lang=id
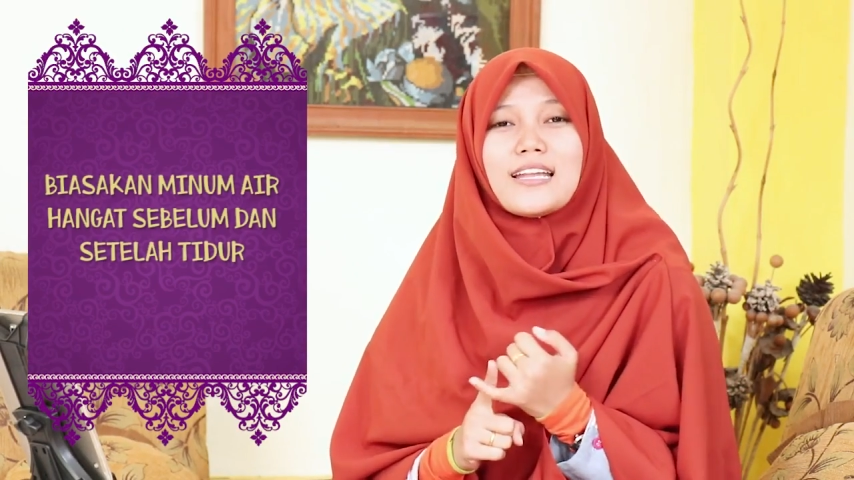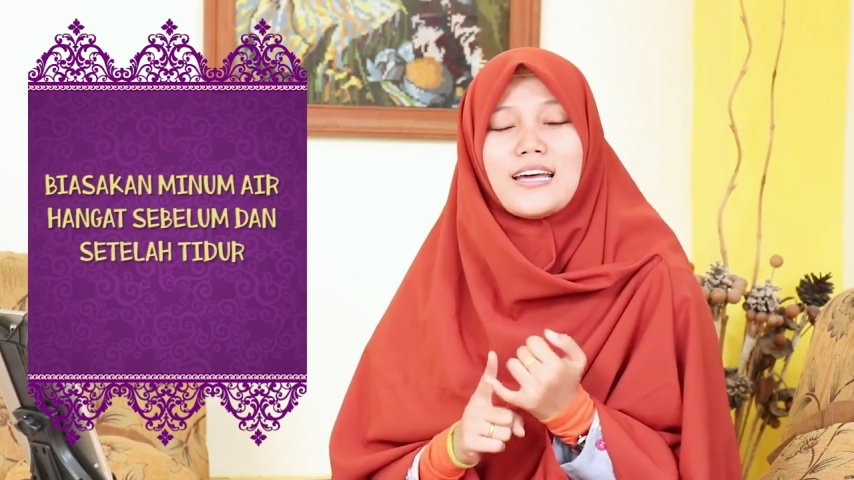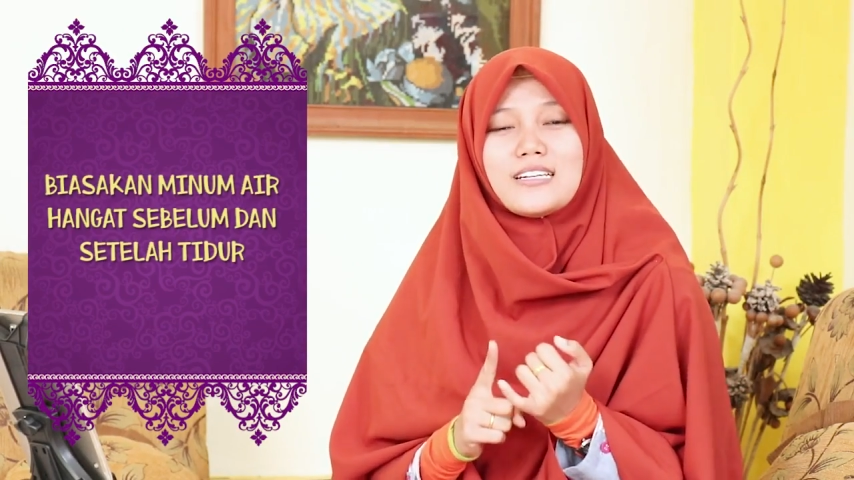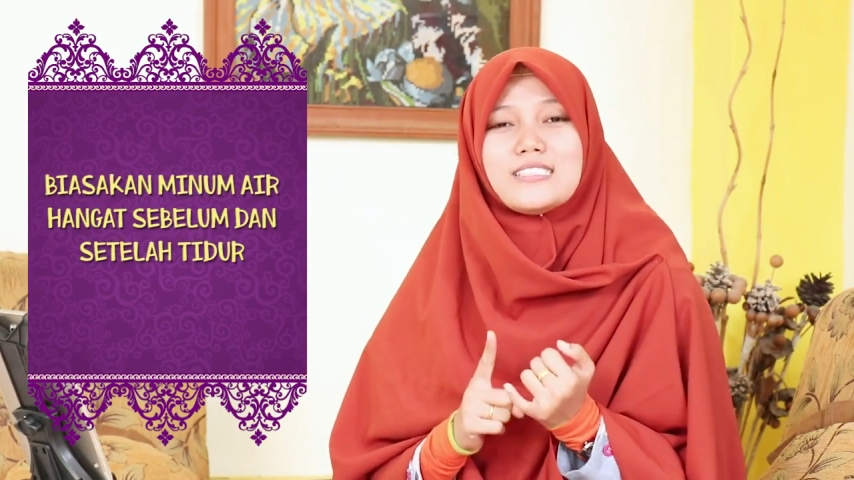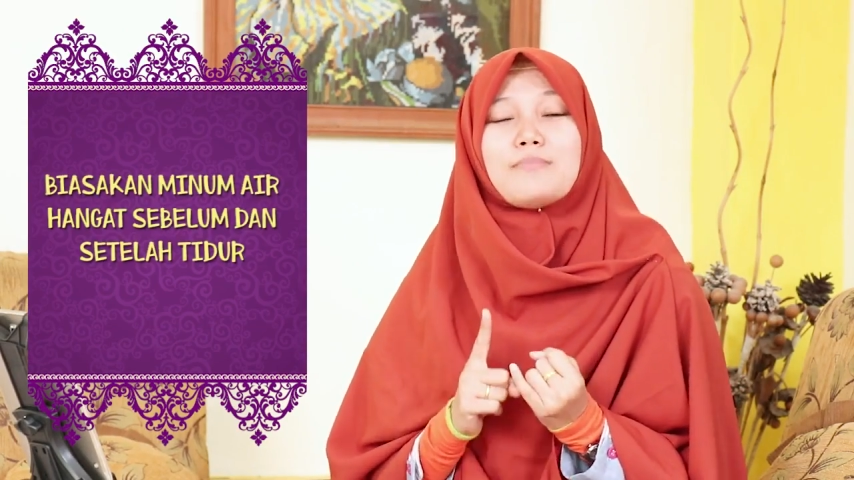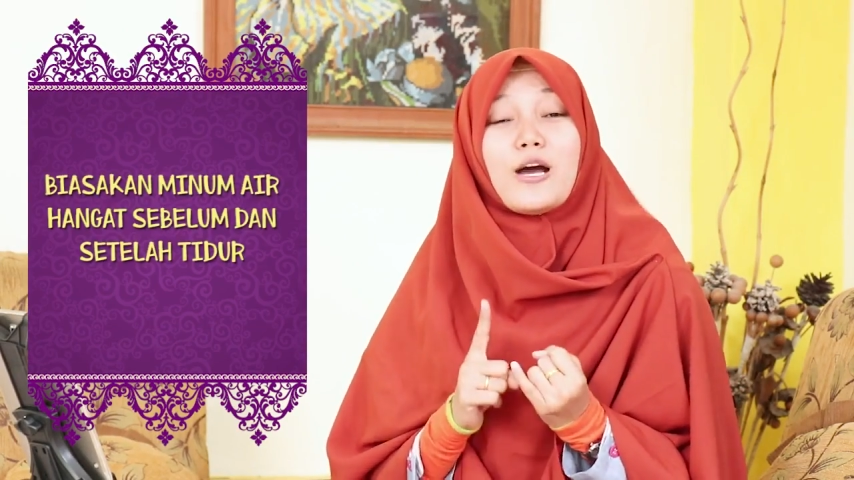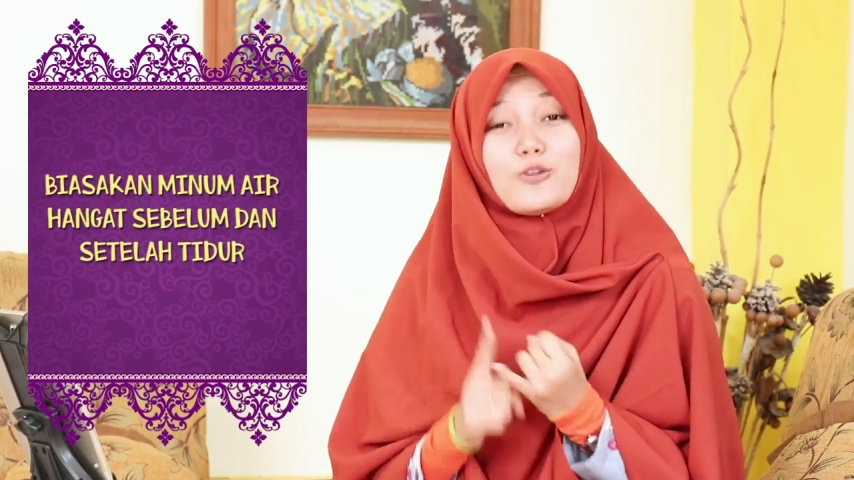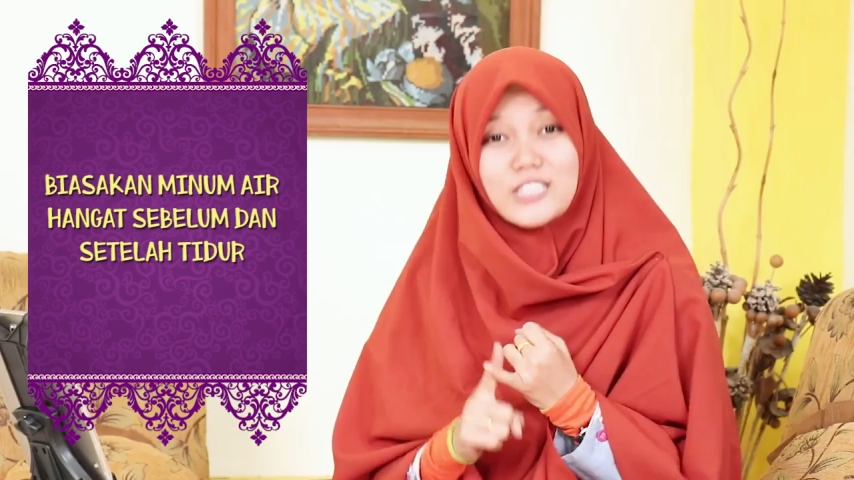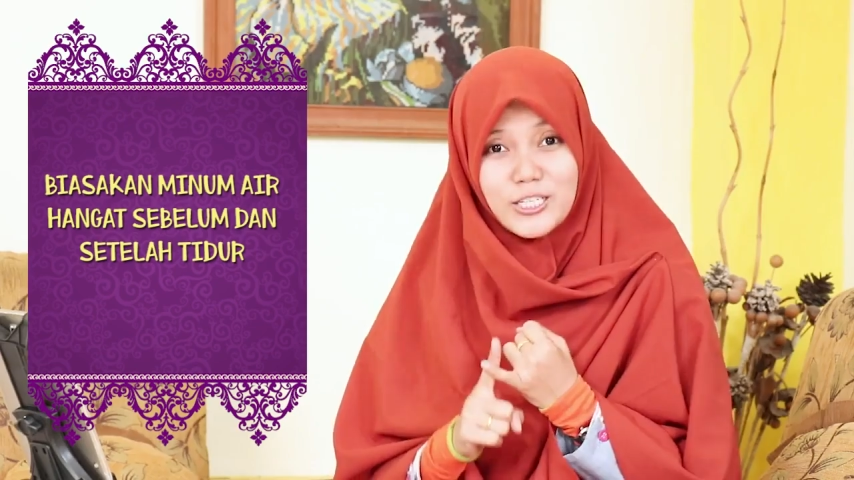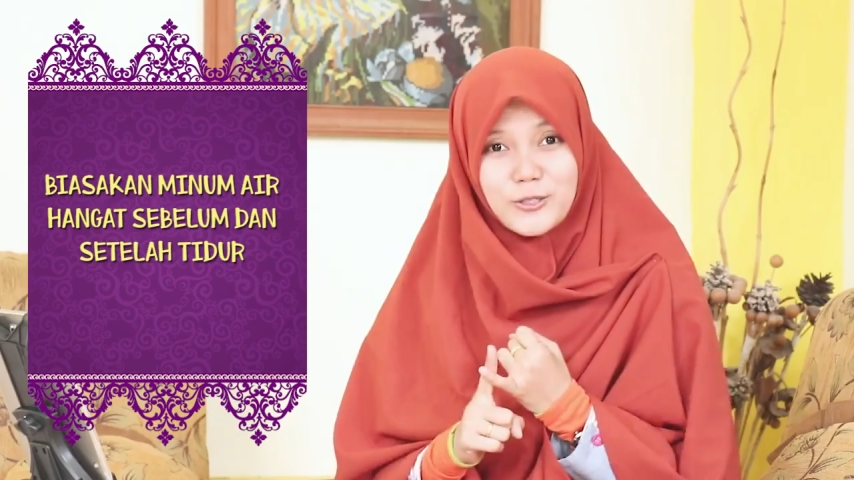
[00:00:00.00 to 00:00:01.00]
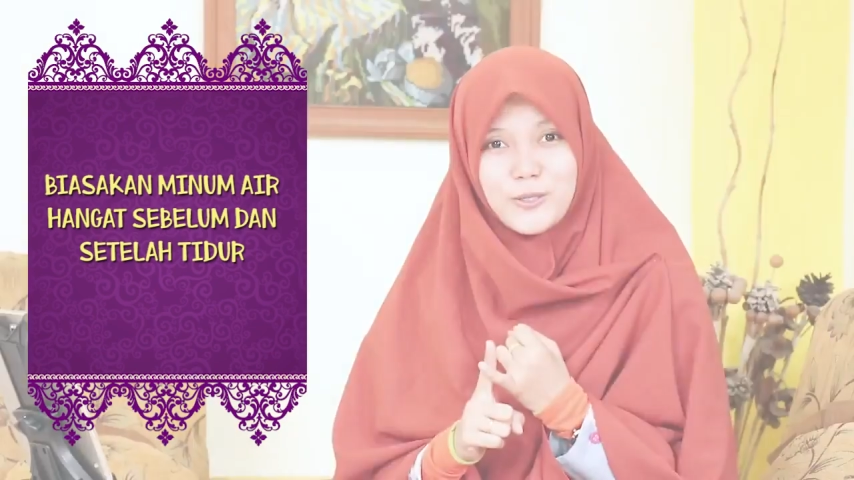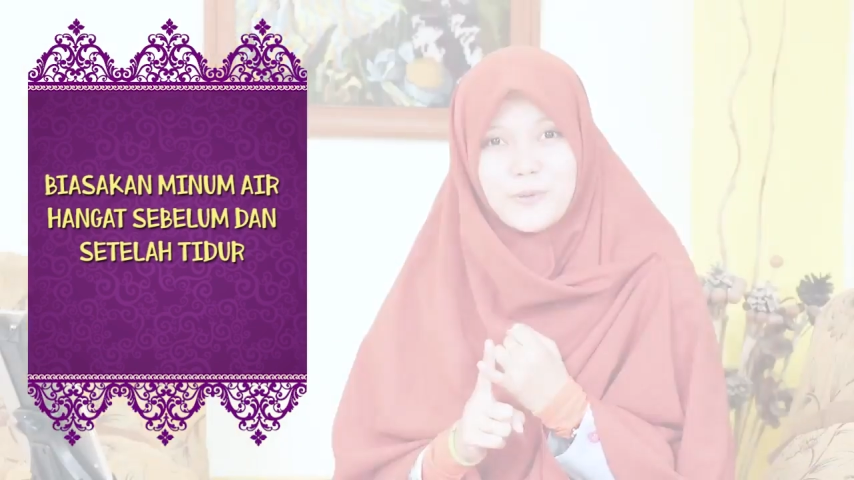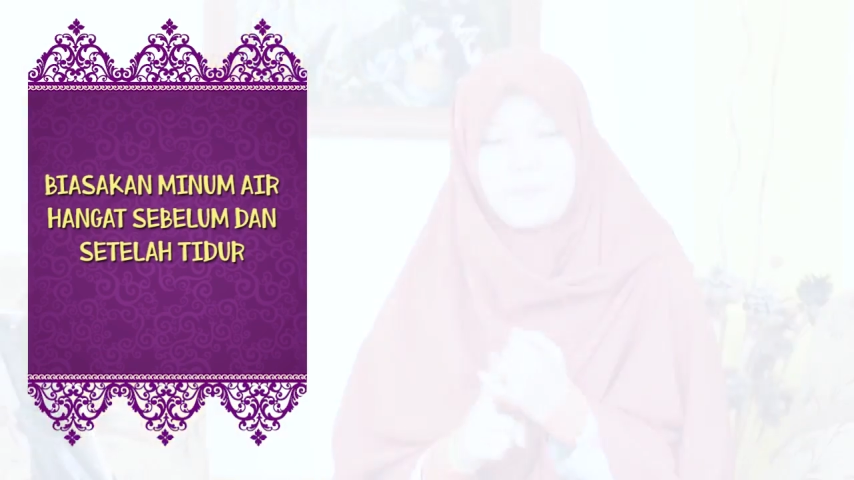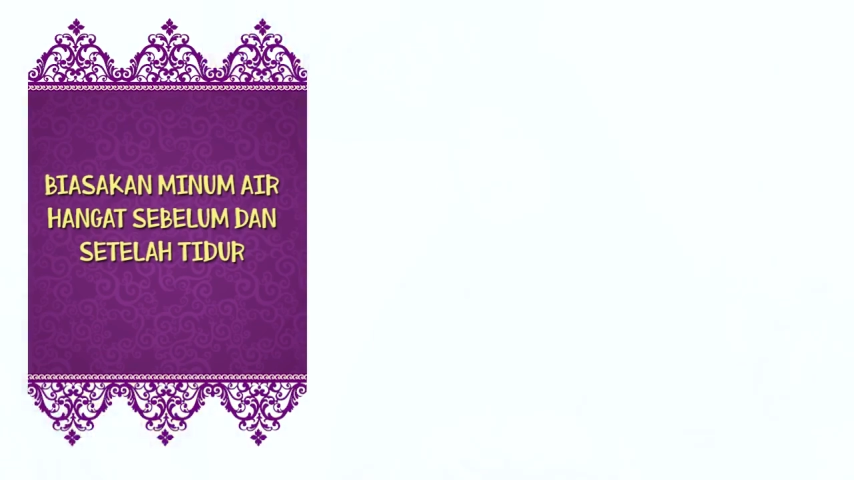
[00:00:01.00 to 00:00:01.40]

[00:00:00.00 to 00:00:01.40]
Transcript: dan bangun tidur.